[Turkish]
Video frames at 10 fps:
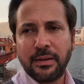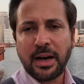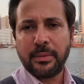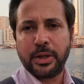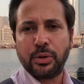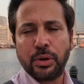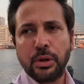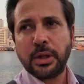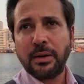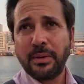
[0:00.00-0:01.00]
devam
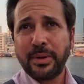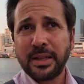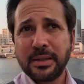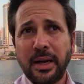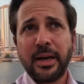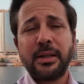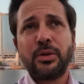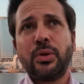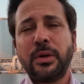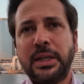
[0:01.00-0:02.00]
ediyoruz. Hava biraz karardı
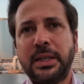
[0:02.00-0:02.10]
çok